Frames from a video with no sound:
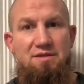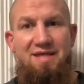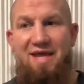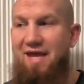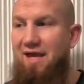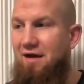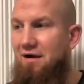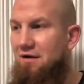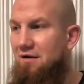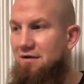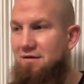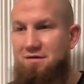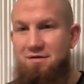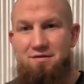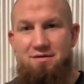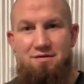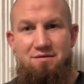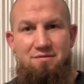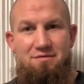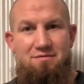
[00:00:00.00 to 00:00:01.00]
der
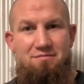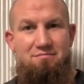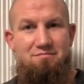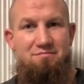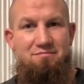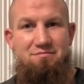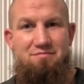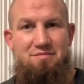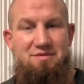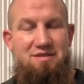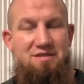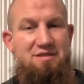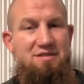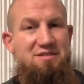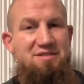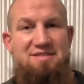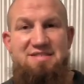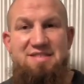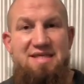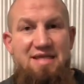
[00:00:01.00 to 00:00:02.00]

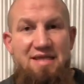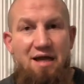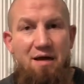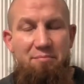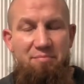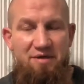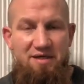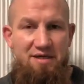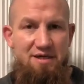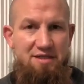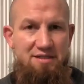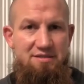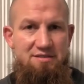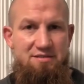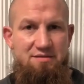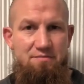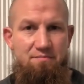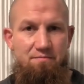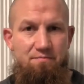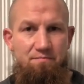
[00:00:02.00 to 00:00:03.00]
Sinner begeht.